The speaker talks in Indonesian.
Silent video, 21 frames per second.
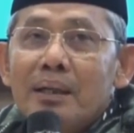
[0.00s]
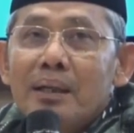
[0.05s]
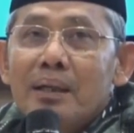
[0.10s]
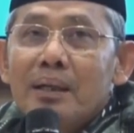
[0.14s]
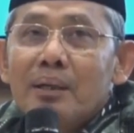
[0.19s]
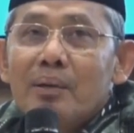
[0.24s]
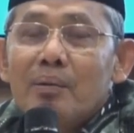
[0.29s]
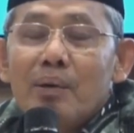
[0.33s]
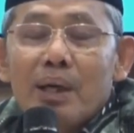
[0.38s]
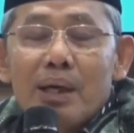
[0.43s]

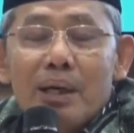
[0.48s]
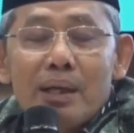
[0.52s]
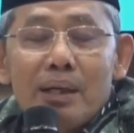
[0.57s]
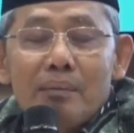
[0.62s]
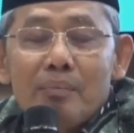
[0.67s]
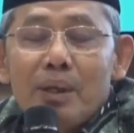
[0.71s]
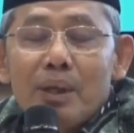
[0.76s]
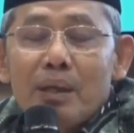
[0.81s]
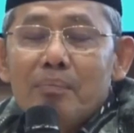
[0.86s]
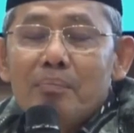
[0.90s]
warga
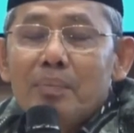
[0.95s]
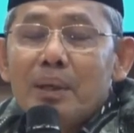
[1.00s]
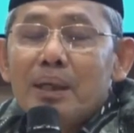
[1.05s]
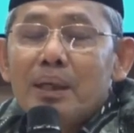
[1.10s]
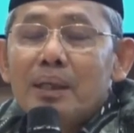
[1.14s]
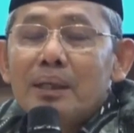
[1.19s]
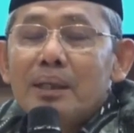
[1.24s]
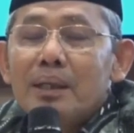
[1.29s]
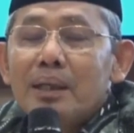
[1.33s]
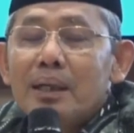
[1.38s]

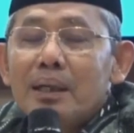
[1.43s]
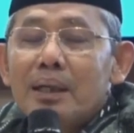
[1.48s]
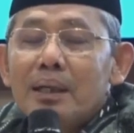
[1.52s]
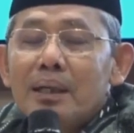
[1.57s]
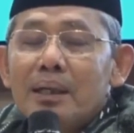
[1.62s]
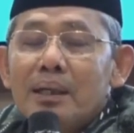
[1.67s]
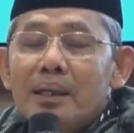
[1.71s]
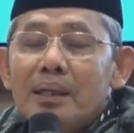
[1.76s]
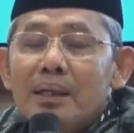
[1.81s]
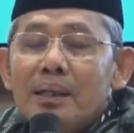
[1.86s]

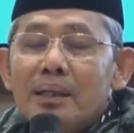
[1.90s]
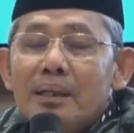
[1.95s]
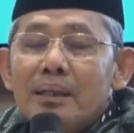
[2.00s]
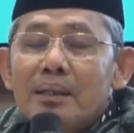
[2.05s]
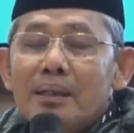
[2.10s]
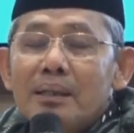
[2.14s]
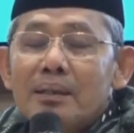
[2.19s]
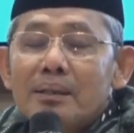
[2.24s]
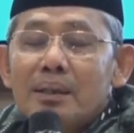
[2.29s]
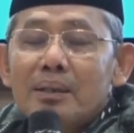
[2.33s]
Muhammadiyah
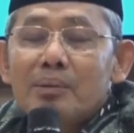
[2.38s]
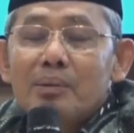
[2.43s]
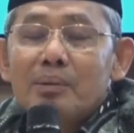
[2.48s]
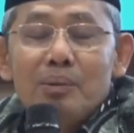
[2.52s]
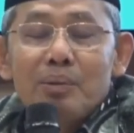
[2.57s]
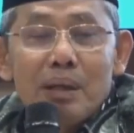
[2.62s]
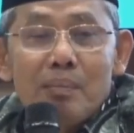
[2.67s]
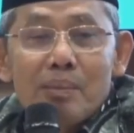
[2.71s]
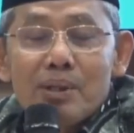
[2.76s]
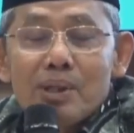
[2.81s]
tentu
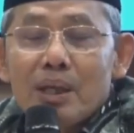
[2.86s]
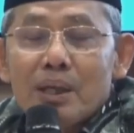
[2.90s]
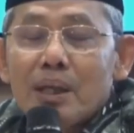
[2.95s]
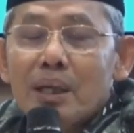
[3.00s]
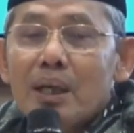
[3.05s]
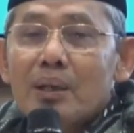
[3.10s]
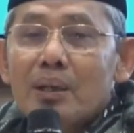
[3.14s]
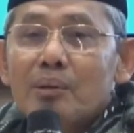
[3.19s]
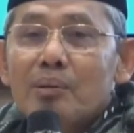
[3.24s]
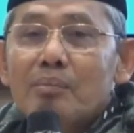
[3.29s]
juga
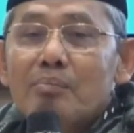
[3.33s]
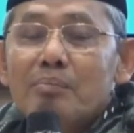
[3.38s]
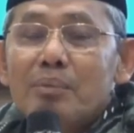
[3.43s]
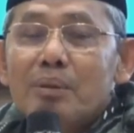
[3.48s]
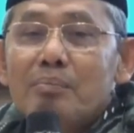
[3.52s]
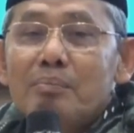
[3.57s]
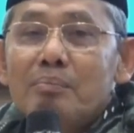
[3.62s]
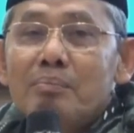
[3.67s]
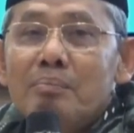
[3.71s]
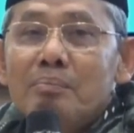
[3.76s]
masyarakat
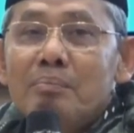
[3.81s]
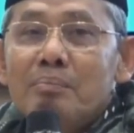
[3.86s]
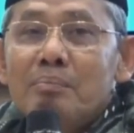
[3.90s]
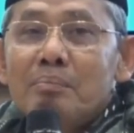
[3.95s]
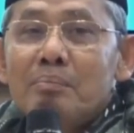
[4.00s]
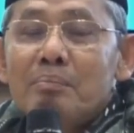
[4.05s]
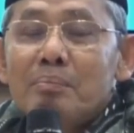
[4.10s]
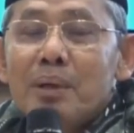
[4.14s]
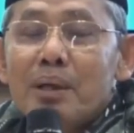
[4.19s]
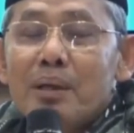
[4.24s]
umum,
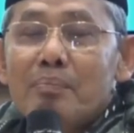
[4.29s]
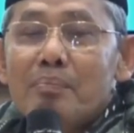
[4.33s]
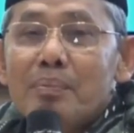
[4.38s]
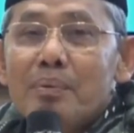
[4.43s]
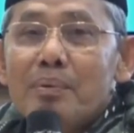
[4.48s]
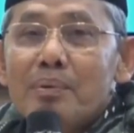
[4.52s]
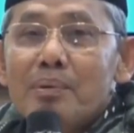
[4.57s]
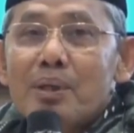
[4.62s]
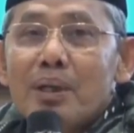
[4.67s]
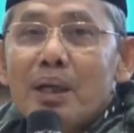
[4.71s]
para
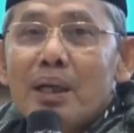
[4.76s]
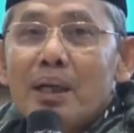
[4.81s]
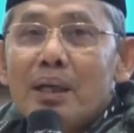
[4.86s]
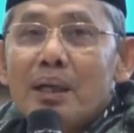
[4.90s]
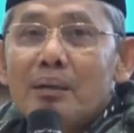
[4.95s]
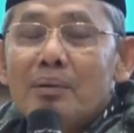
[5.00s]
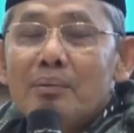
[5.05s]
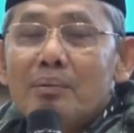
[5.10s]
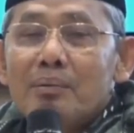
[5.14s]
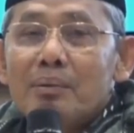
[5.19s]

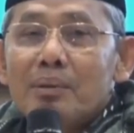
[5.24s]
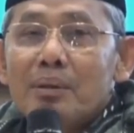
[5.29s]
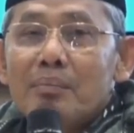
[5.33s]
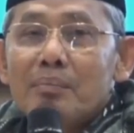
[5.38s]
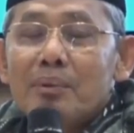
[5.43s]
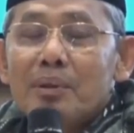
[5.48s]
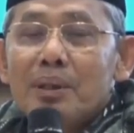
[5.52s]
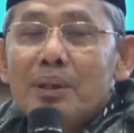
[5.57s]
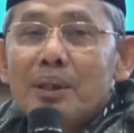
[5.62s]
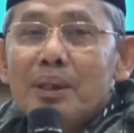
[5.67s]
pengusaha untuk
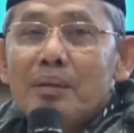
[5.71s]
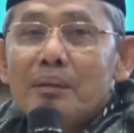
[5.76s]
kemudian